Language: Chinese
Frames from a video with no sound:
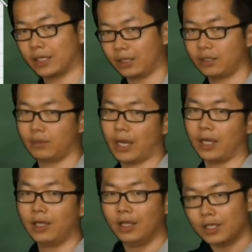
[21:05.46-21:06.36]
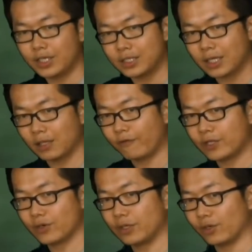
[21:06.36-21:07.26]
加的很可怕。现在的
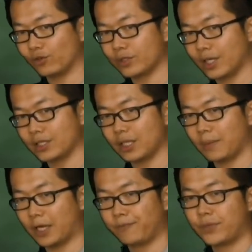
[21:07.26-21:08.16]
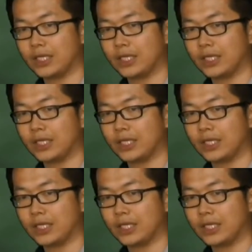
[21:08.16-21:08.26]
非洲人有多少？知道吗？